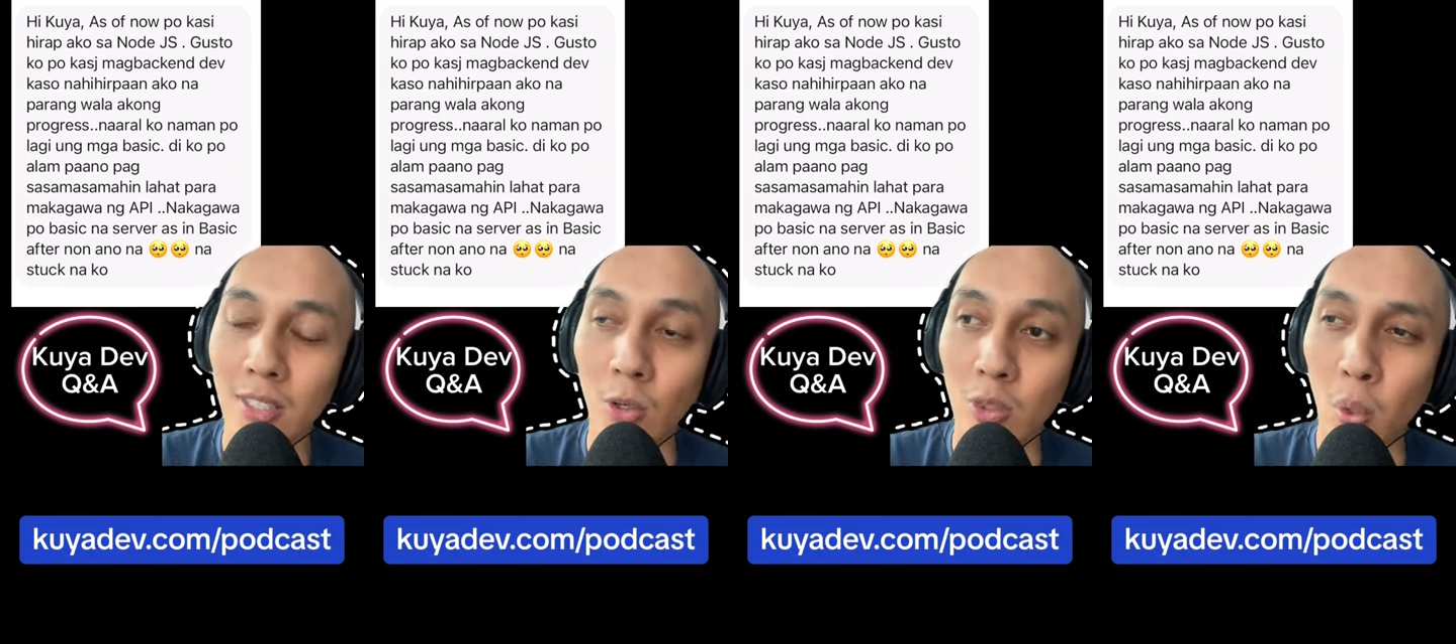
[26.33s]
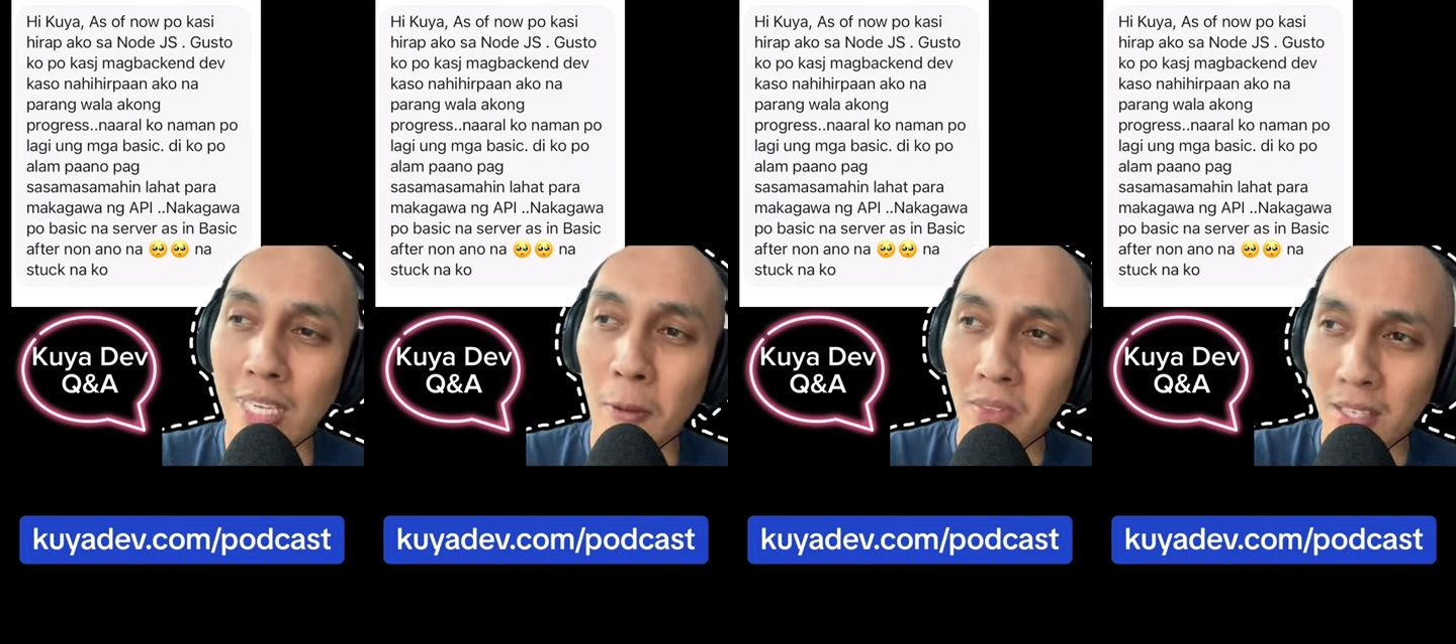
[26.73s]
So, it
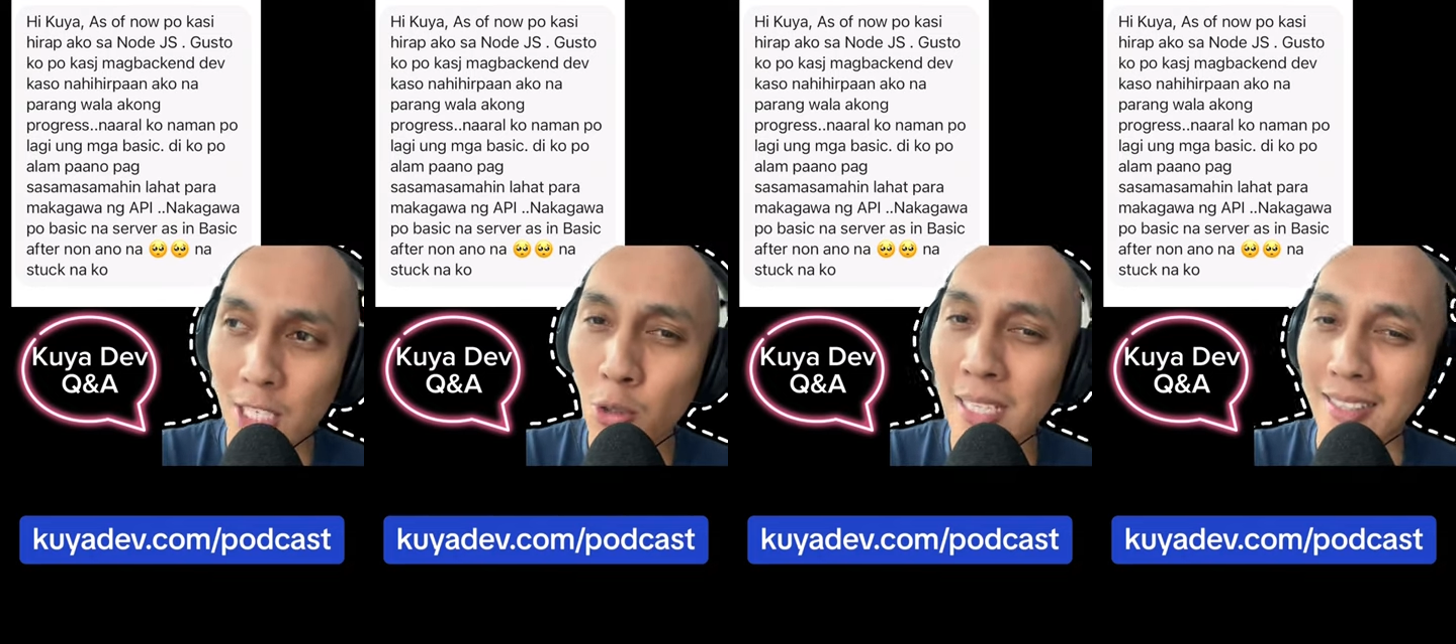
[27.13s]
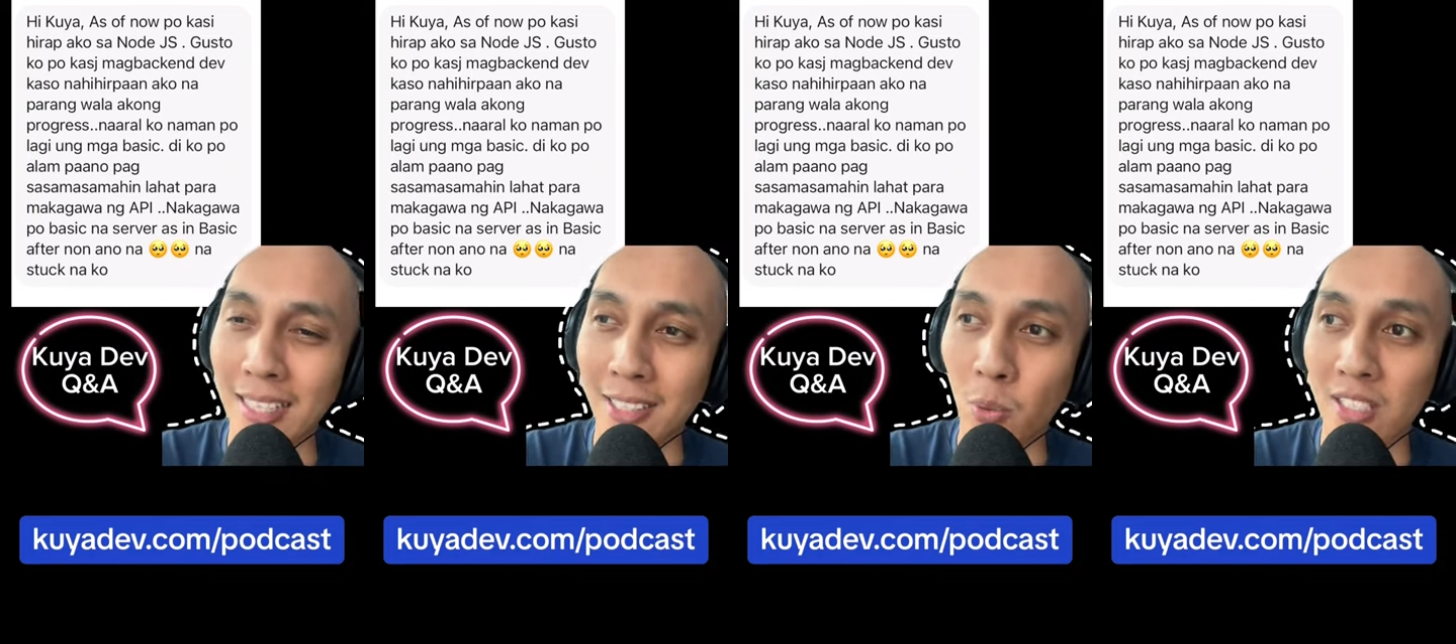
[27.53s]
will issue that
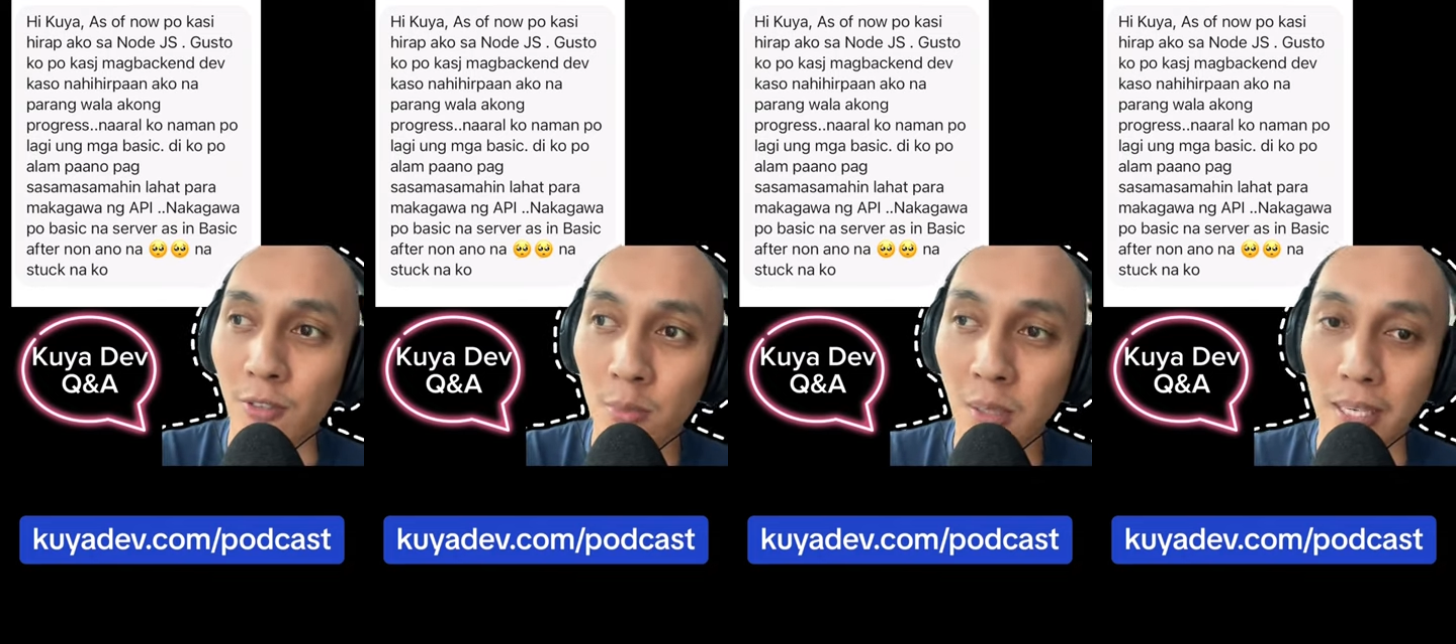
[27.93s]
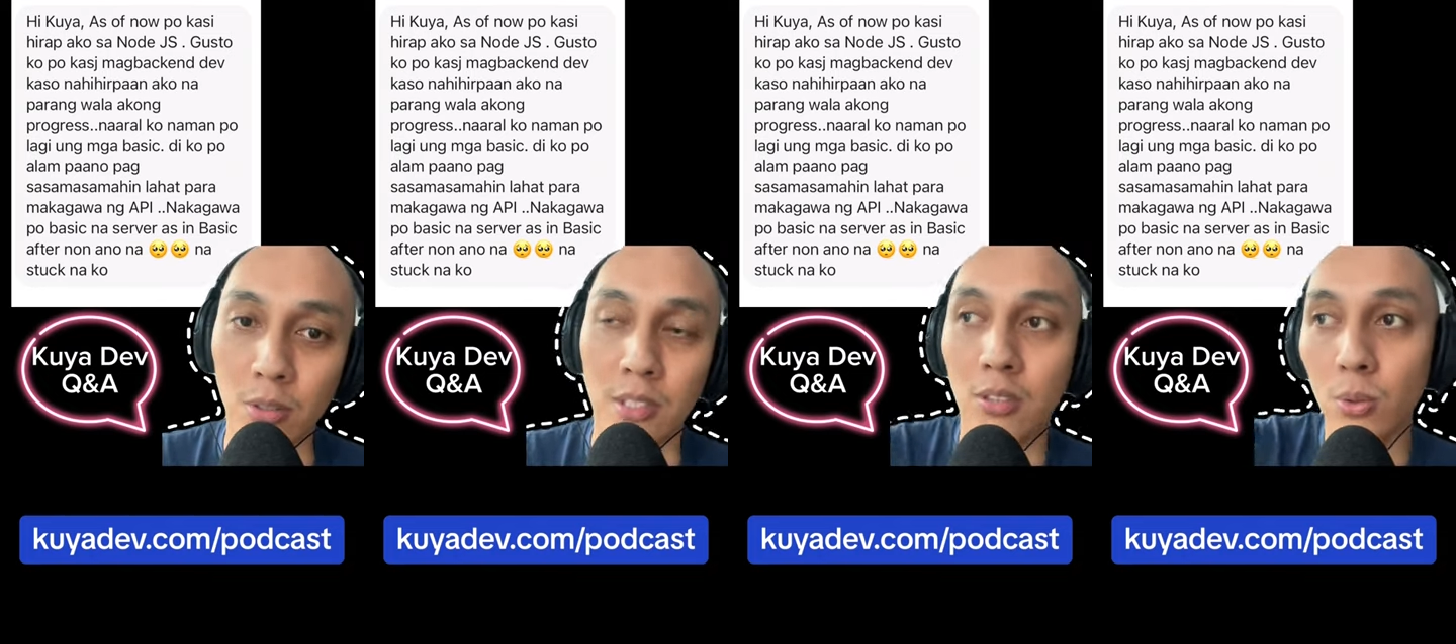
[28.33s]
get request from the browser